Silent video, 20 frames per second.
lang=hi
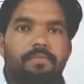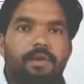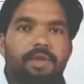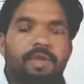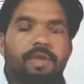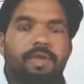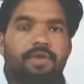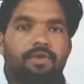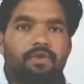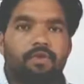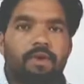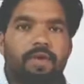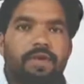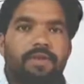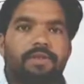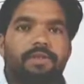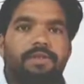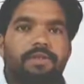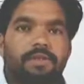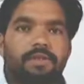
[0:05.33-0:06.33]
my dear
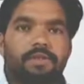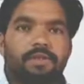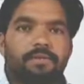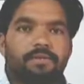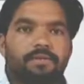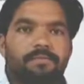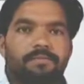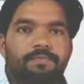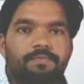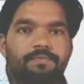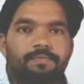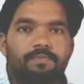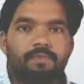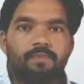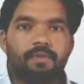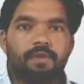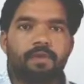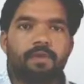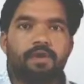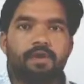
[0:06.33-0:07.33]
students.
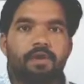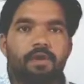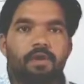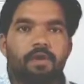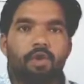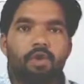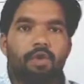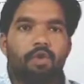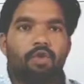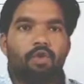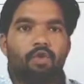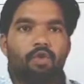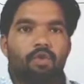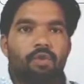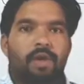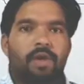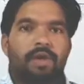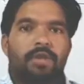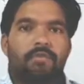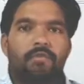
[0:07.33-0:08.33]

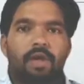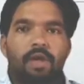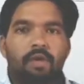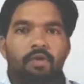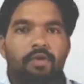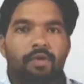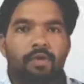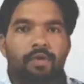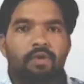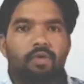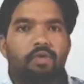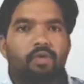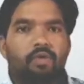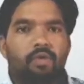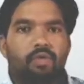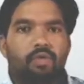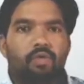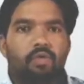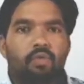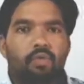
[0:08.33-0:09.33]
Today we are going to
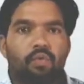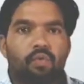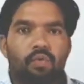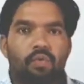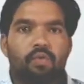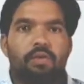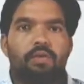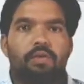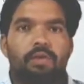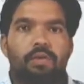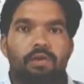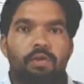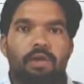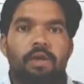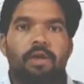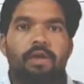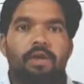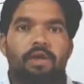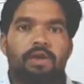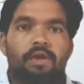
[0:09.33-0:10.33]

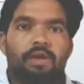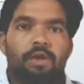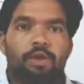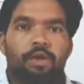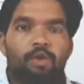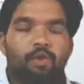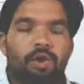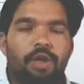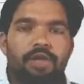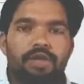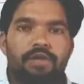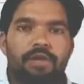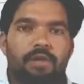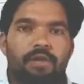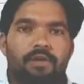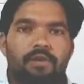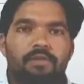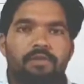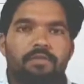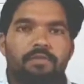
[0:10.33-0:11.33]
learn a new
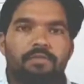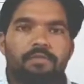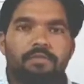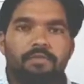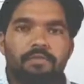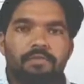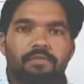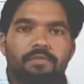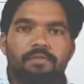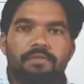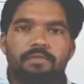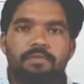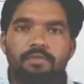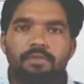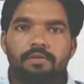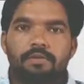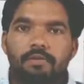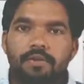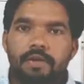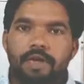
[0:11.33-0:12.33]
lesson.
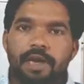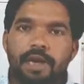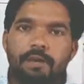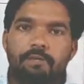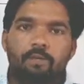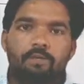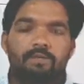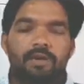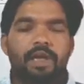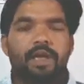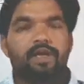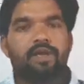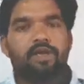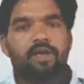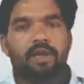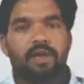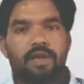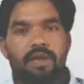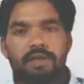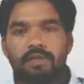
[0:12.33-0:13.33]
The name of the
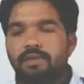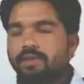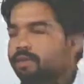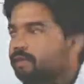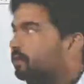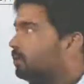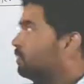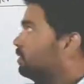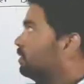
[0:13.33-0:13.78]
lesson is